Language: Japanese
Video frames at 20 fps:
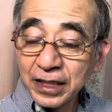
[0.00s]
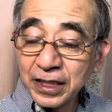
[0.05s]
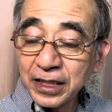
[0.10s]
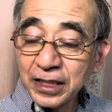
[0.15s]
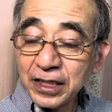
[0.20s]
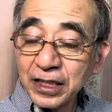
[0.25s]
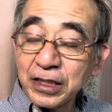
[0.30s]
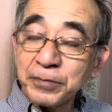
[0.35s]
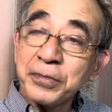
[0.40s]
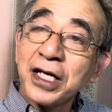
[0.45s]

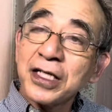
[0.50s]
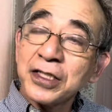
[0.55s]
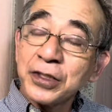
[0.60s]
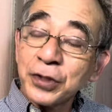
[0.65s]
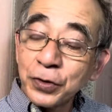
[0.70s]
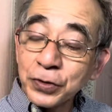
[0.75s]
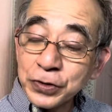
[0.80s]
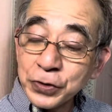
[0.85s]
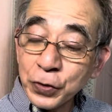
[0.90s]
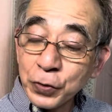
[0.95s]
えー、未来の
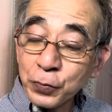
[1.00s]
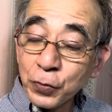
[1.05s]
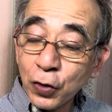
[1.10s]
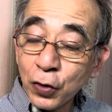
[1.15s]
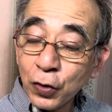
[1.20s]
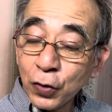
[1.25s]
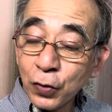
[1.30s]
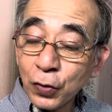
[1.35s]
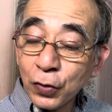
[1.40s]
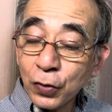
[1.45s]
予想
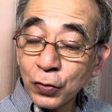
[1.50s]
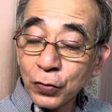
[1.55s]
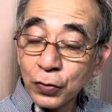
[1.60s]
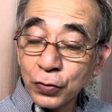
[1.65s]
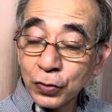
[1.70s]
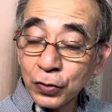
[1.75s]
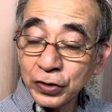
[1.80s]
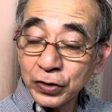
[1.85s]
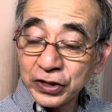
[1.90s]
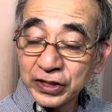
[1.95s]
も、こ
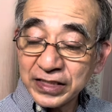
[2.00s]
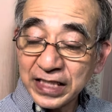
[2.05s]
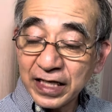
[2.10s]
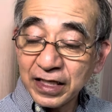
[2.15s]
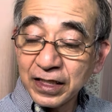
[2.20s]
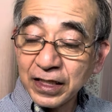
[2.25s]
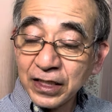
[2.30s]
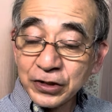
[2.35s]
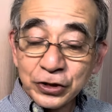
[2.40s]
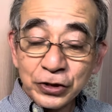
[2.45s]
の悲惨、
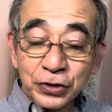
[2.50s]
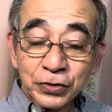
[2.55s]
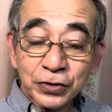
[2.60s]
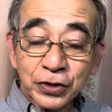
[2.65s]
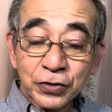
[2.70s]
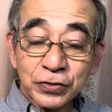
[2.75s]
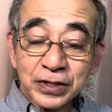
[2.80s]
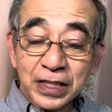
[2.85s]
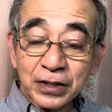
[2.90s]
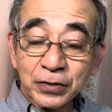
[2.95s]
中国
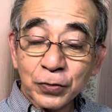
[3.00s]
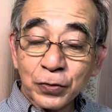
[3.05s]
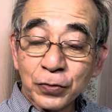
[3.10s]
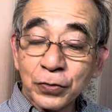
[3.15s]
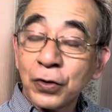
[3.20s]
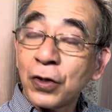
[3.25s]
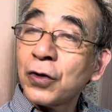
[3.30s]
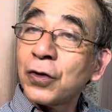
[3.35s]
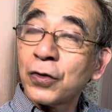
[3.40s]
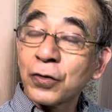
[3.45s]
共産党
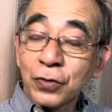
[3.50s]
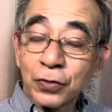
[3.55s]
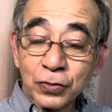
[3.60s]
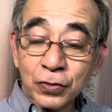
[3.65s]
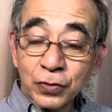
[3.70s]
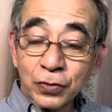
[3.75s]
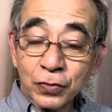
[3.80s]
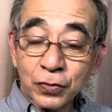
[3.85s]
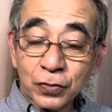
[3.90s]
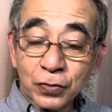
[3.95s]
の、こ
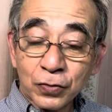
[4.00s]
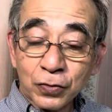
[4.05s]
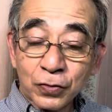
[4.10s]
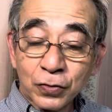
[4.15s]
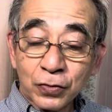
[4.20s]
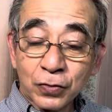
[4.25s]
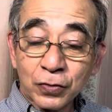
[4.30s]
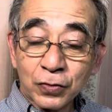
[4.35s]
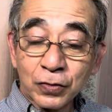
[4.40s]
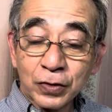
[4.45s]

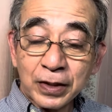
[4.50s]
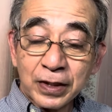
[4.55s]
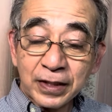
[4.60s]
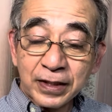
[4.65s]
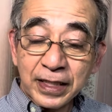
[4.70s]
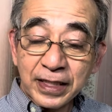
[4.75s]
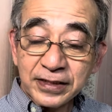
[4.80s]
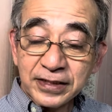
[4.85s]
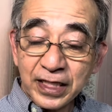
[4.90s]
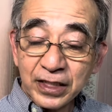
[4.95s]
の、
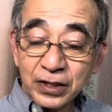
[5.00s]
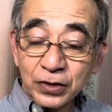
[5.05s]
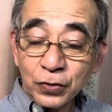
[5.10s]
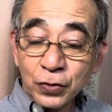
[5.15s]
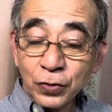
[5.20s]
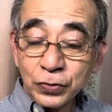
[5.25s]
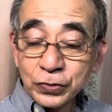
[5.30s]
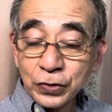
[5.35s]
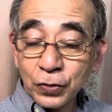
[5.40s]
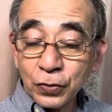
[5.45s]
経済
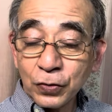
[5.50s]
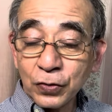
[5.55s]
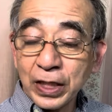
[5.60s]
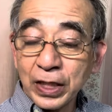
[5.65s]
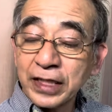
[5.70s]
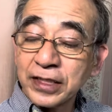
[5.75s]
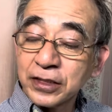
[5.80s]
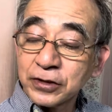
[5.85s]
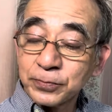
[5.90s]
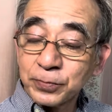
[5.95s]
構造
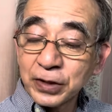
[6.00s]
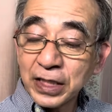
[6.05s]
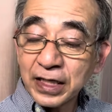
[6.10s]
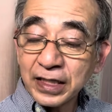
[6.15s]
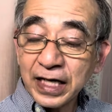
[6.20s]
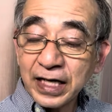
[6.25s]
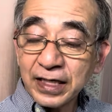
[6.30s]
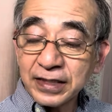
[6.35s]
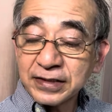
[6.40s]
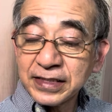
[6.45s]
改革プラン
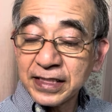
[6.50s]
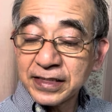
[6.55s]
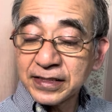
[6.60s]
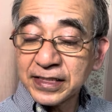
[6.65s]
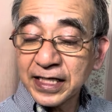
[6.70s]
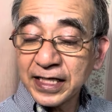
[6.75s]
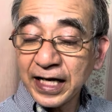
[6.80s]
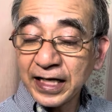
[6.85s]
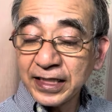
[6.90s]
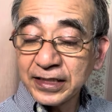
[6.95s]
が全
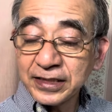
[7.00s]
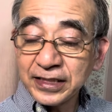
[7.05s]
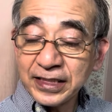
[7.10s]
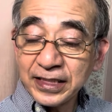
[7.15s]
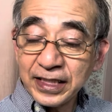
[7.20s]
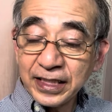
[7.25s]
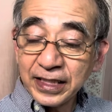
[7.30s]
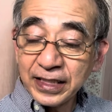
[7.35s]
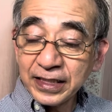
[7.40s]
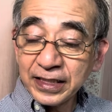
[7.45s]
世界
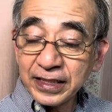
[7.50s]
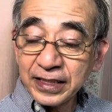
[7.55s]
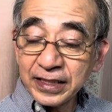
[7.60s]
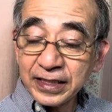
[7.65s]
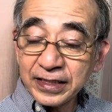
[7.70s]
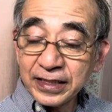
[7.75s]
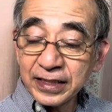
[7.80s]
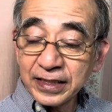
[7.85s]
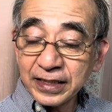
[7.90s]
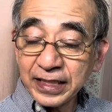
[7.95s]
に、
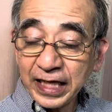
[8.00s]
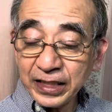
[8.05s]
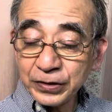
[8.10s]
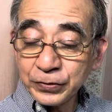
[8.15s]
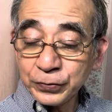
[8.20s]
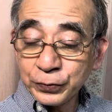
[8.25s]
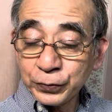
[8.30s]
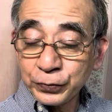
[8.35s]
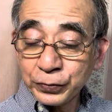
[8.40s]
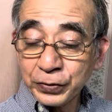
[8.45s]
えー、大
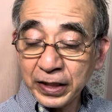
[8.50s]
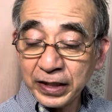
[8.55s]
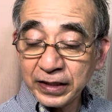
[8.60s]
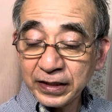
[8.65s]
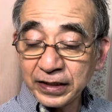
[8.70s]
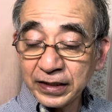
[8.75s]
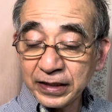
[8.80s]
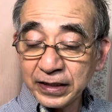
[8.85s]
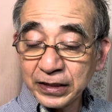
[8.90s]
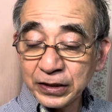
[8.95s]
不
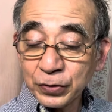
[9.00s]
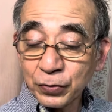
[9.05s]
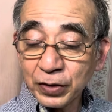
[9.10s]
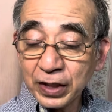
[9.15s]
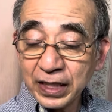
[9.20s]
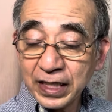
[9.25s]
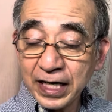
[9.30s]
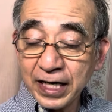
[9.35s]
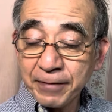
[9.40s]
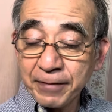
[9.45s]
平の
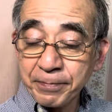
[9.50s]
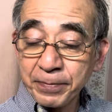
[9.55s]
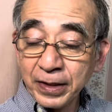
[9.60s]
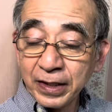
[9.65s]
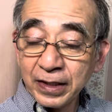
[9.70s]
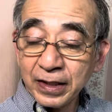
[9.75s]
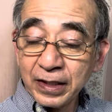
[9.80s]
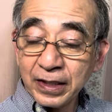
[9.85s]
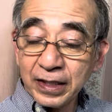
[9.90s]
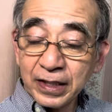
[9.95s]
中、
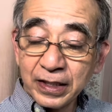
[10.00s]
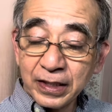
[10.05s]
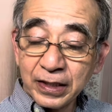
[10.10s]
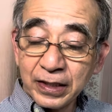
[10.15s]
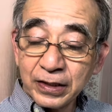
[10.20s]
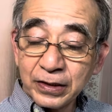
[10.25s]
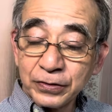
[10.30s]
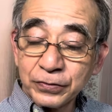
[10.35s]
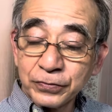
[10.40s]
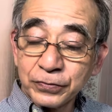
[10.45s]

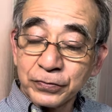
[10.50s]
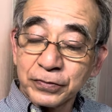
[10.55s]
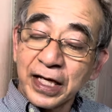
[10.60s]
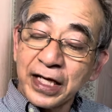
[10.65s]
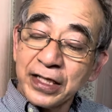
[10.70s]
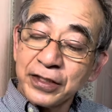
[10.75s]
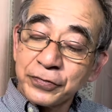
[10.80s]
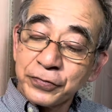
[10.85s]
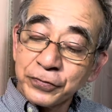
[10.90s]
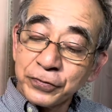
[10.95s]
えー、
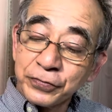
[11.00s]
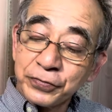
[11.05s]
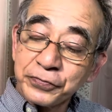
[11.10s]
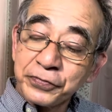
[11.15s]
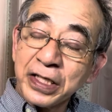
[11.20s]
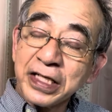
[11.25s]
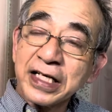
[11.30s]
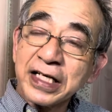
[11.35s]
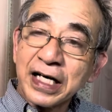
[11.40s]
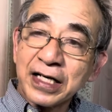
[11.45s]
大不
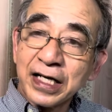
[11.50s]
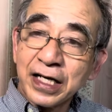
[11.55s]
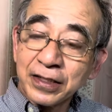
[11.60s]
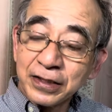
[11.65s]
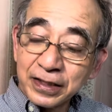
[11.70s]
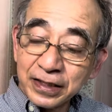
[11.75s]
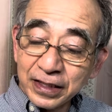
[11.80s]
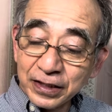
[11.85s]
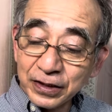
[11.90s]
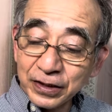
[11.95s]
平かな、
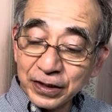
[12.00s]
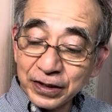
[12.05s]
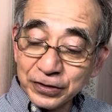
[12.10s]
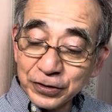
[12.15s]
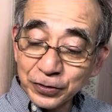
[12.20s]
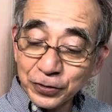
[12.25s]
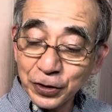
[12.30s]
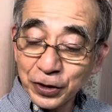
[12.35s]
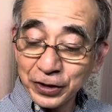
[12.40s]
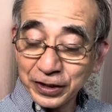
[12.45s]
えー、
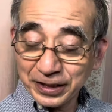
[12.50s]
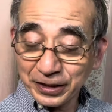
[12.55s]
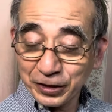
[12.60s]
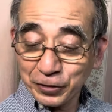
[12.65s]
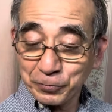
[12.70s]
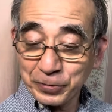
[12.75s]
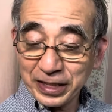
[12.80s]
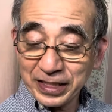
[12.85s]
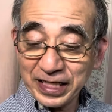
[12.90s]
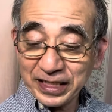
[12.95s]
ちょっと
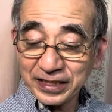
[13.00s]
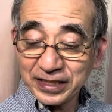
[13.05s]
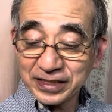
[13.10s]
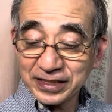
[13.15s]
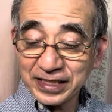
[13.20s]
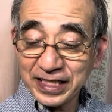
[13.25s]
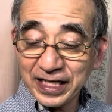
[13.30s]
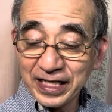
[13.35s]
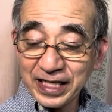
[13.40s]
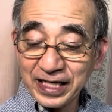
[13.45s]
読めないで
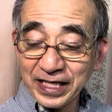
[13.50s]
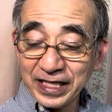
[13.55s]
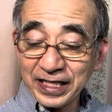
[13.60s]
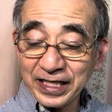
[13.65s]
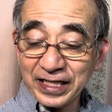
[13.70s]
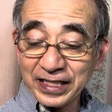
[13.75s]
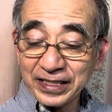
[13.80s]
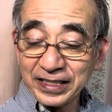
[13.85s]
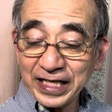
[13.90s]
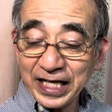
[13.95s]
すね、
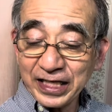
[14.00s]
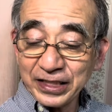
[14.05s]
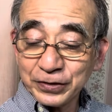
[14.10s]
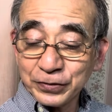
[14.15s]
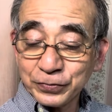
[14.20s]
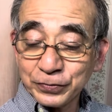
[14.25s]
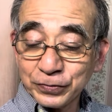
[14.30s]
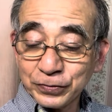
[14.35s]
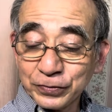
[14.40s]
えー、大不